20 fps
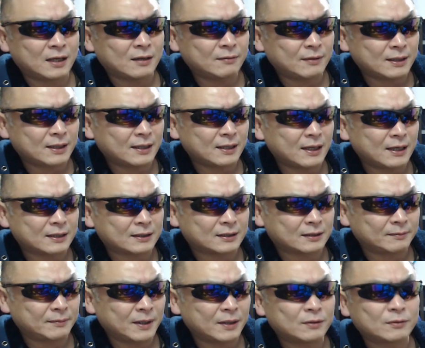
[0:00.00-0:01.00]
電話出ない
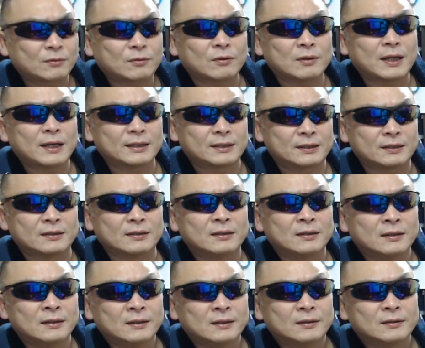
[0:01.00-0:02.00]
し、メール来ないし、
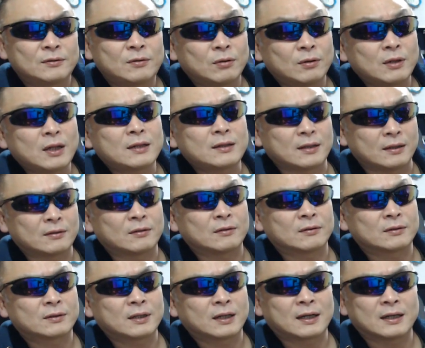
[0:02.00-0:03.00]
どうなってん
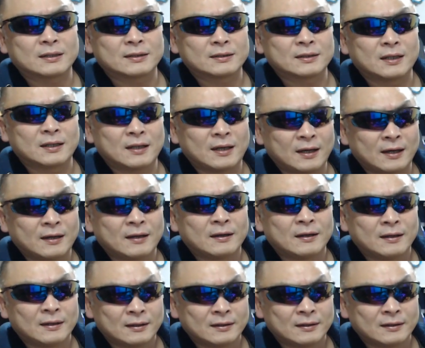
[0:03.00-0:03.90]
のって感じでね。